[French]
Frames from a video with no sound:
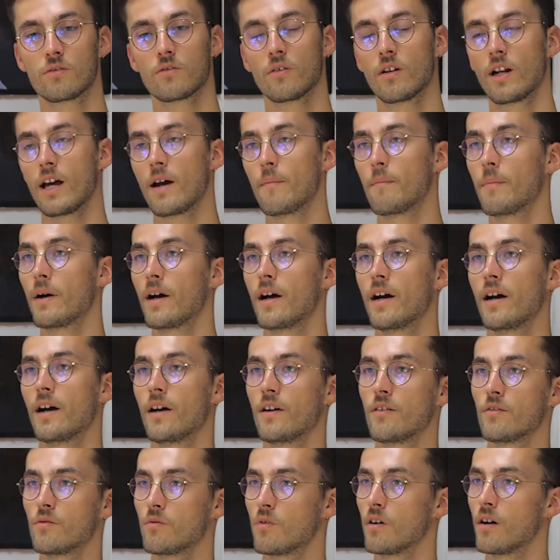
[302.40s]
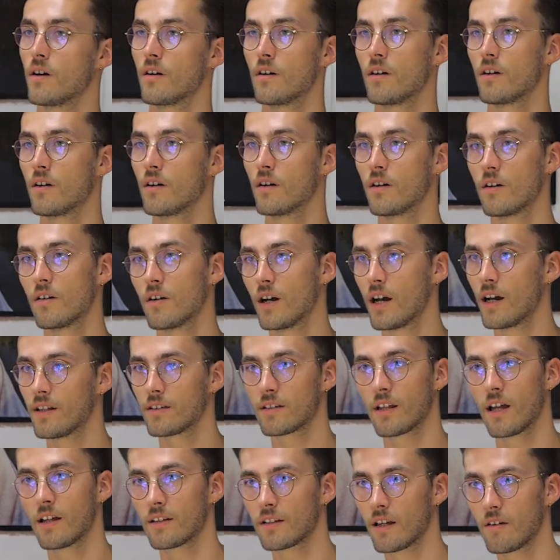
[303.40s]
sur la paille ou à,
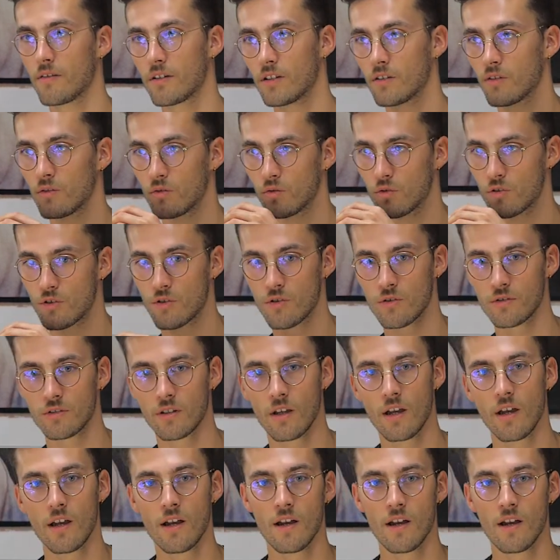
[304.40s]
travailler dans d'autres choses,